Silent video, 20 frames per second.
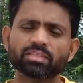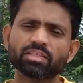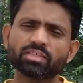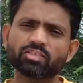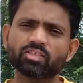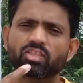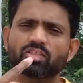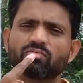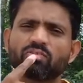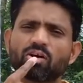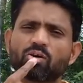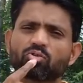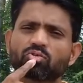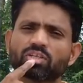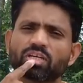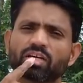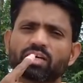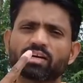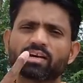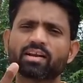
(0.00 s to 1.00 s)
ये जीवा
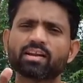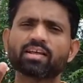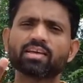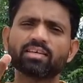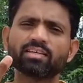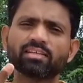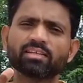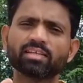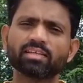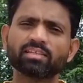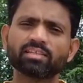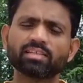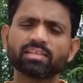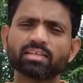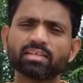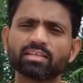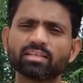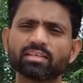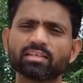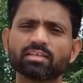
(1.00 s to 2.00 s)
उसे करने ही नहीं
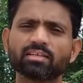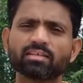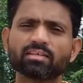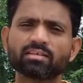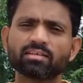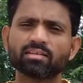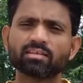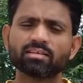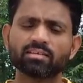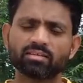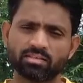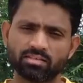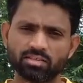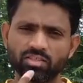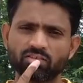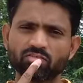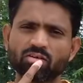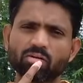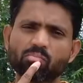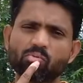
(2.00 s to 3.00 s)
देगी ये
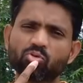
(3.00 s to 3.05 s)
जीवा